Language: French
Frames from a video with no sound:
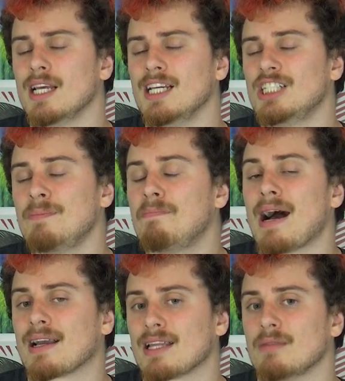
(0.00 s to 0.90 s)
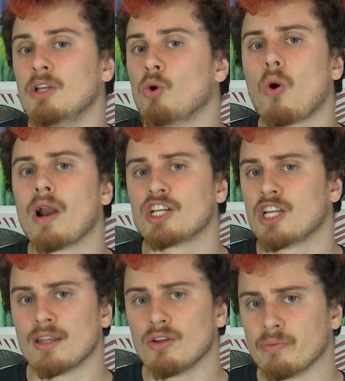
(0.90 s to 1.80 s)
Et j'ai pas 4000 euros à lâcher
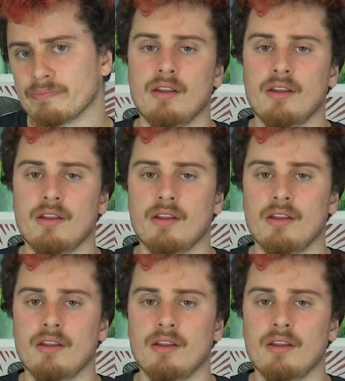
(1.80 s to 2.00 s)
là-dedans.